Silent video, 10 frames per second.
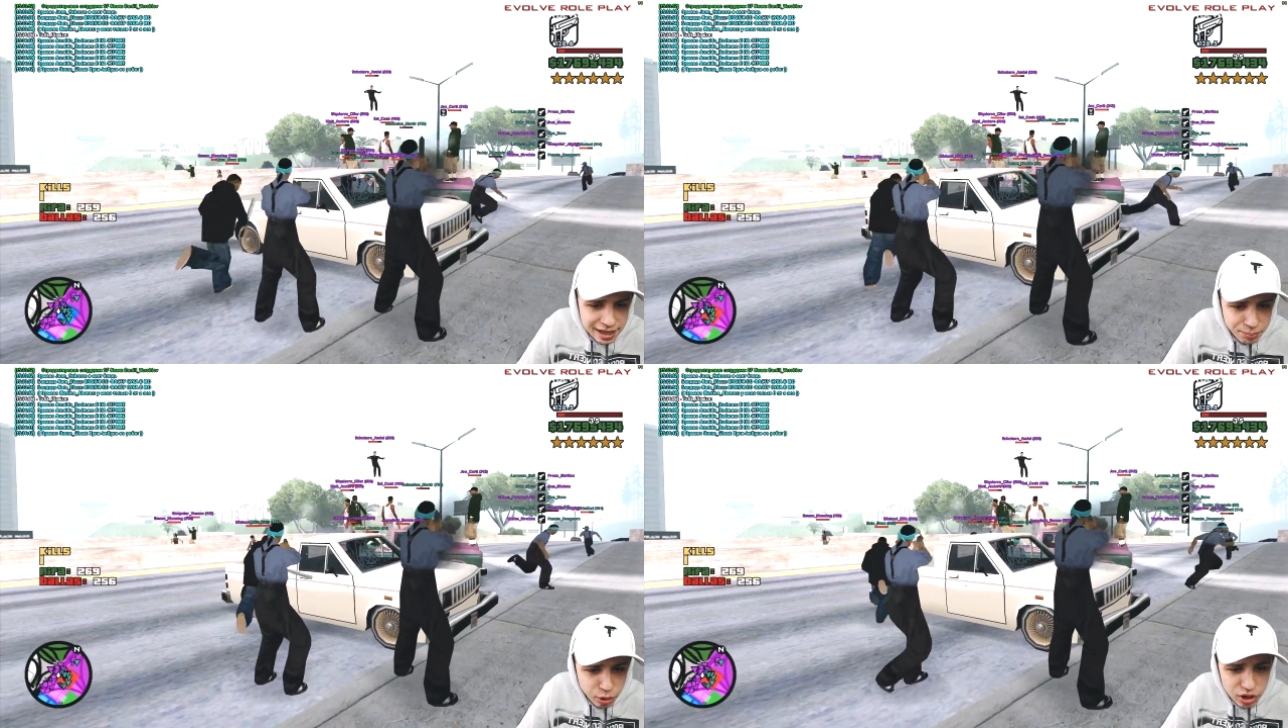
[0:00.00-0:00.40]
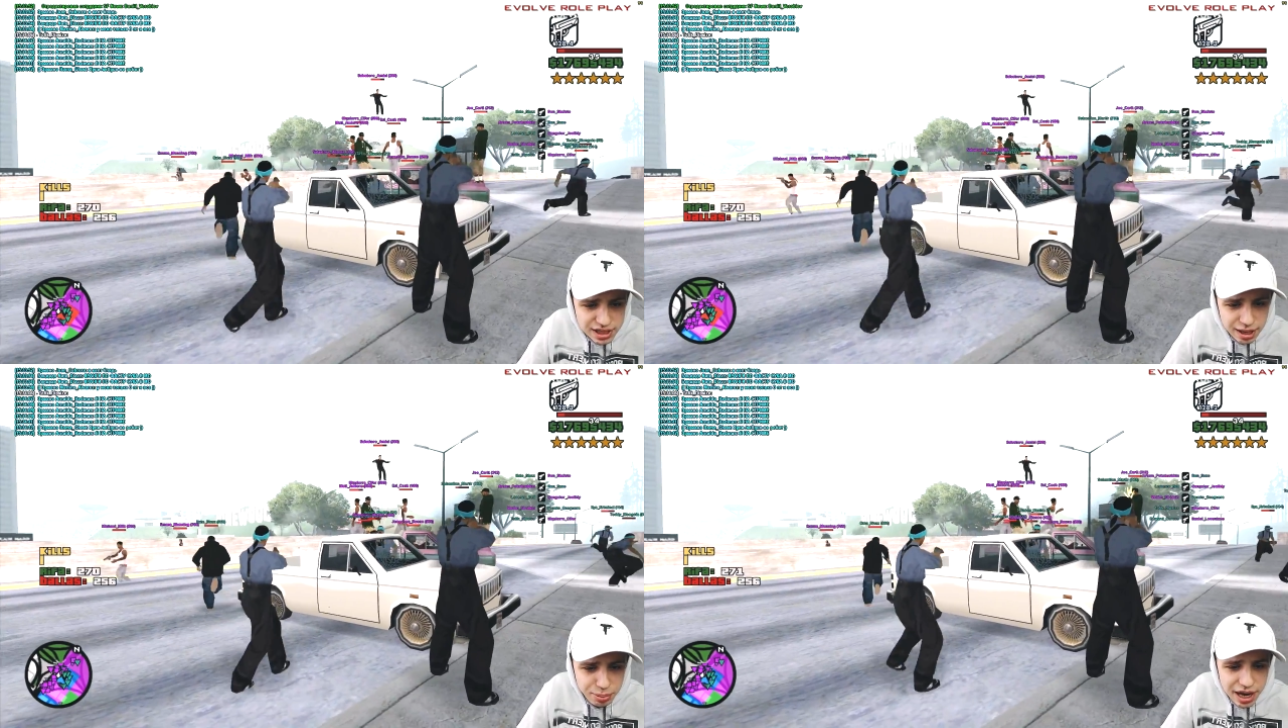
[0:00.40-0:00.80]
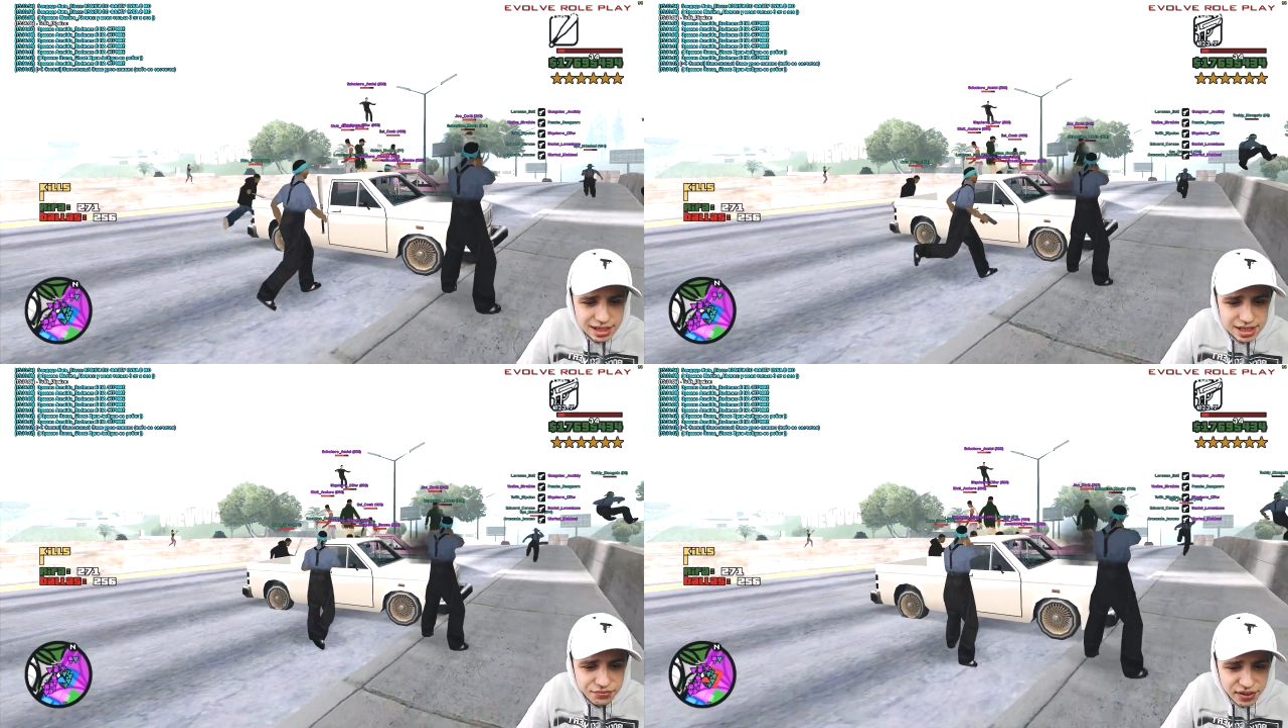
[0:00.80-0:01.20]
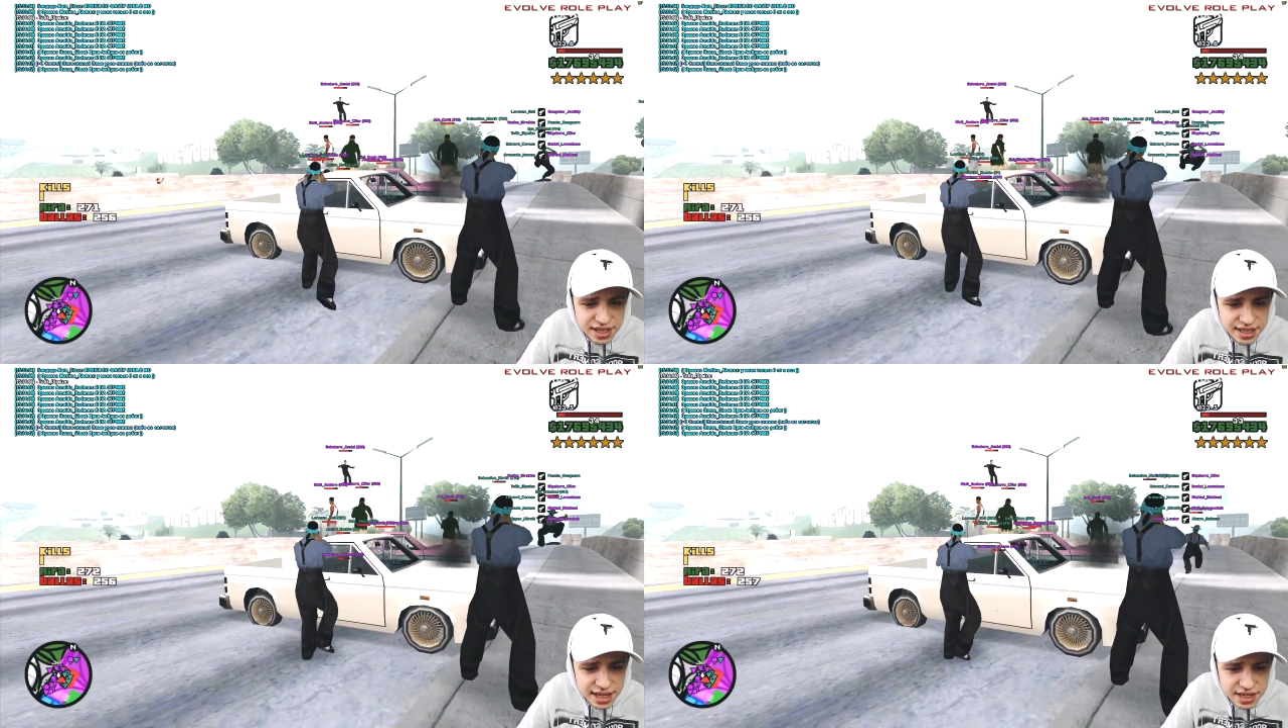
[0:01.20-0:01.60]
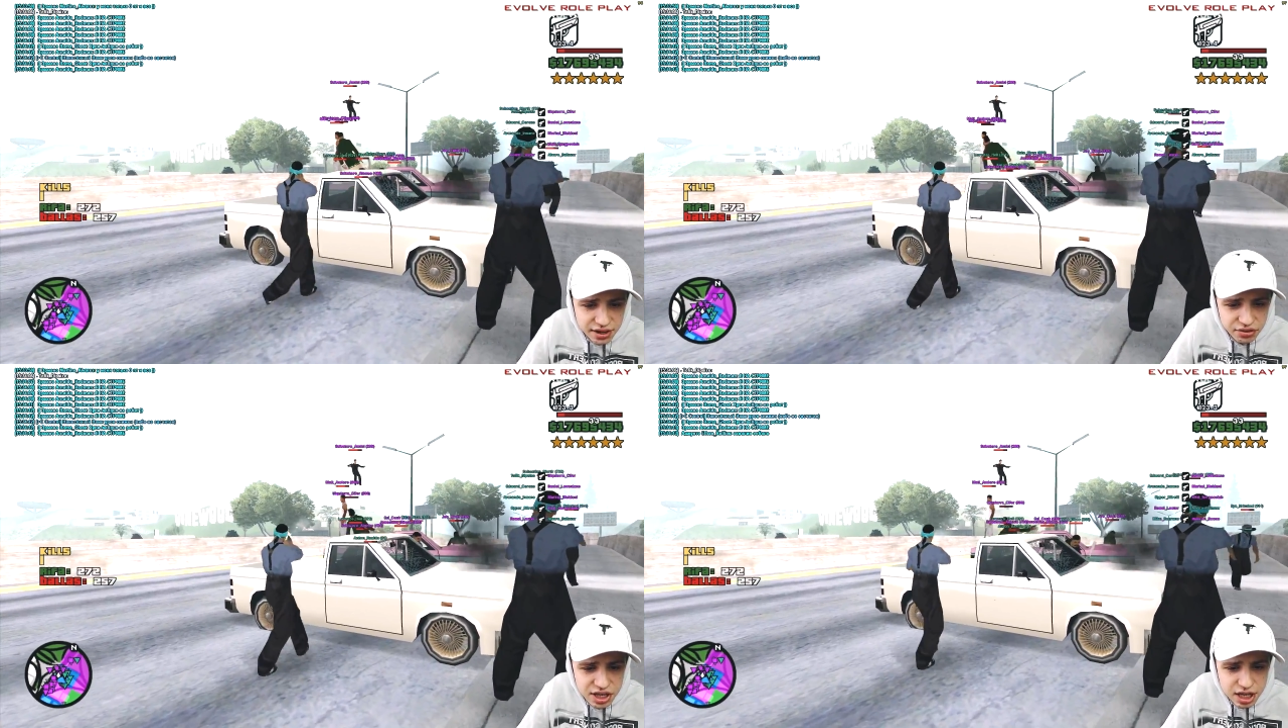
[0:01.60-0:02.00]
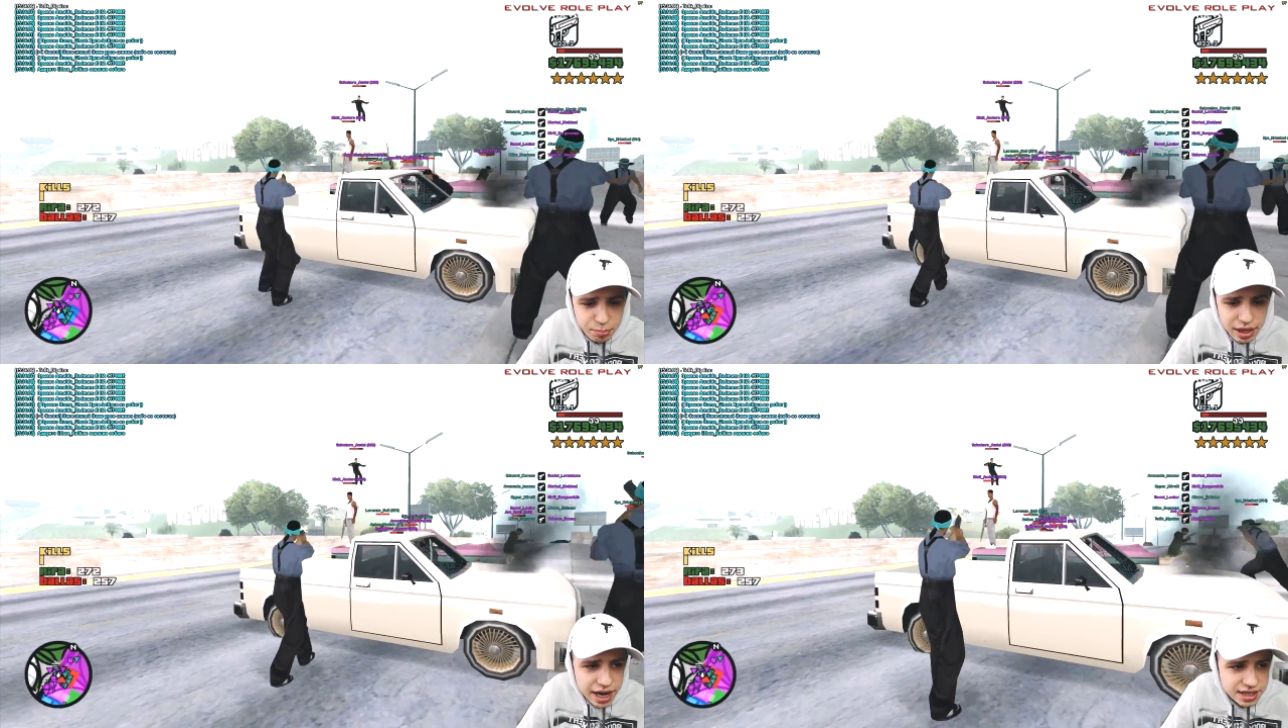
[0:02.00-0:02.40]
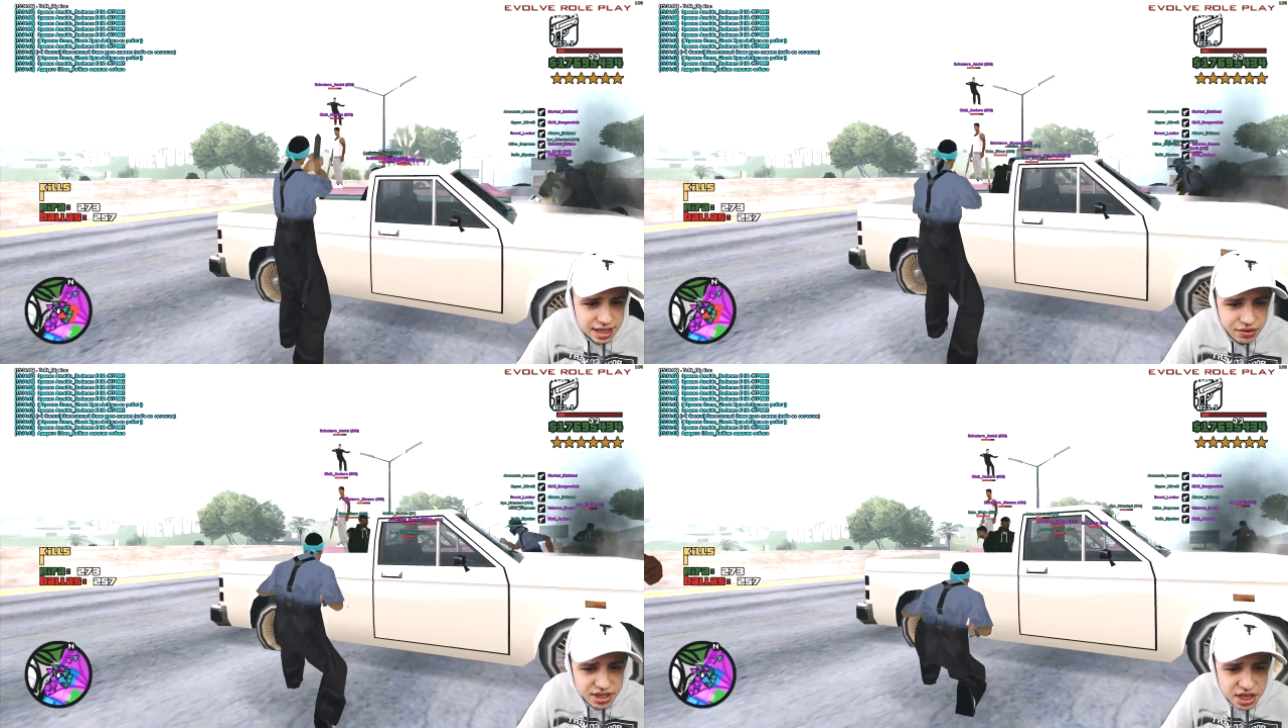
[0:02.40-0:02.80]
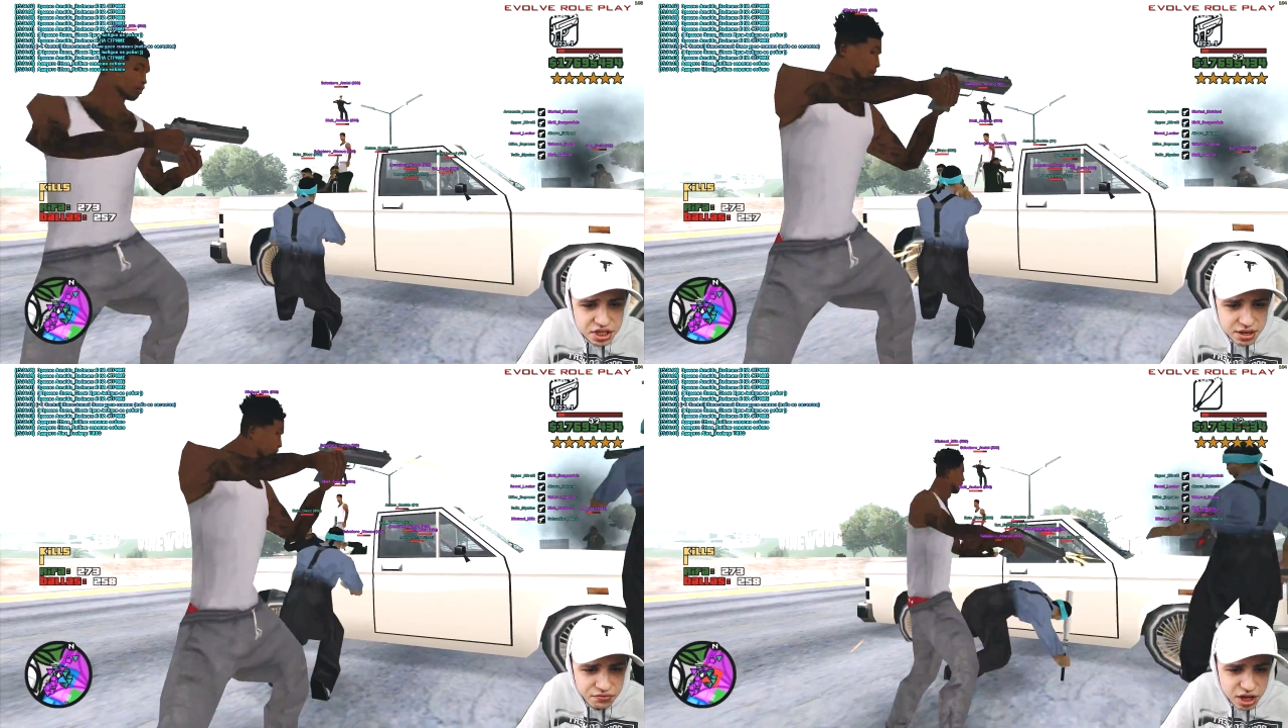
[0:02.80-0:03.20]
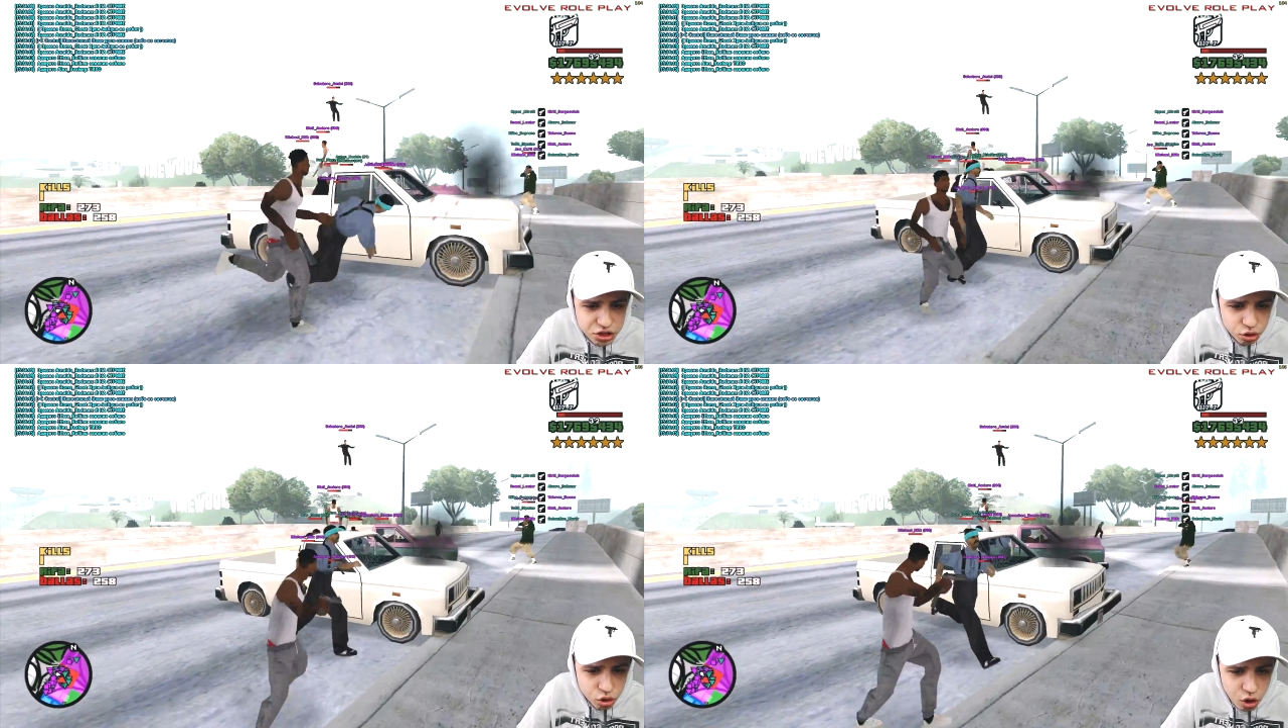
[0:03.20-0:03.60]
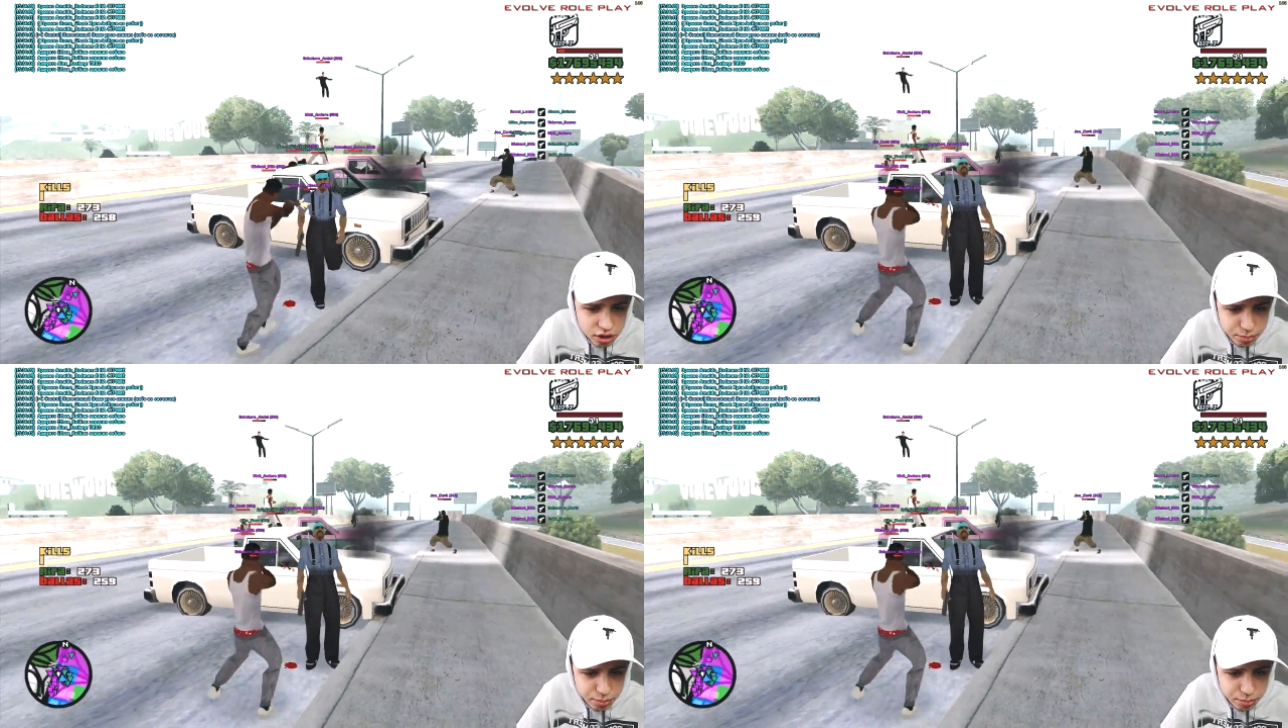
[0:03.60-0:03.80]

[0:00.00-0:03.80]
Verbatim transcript: Просто, блядь, спасите в них, блядь, завозите им весь урон,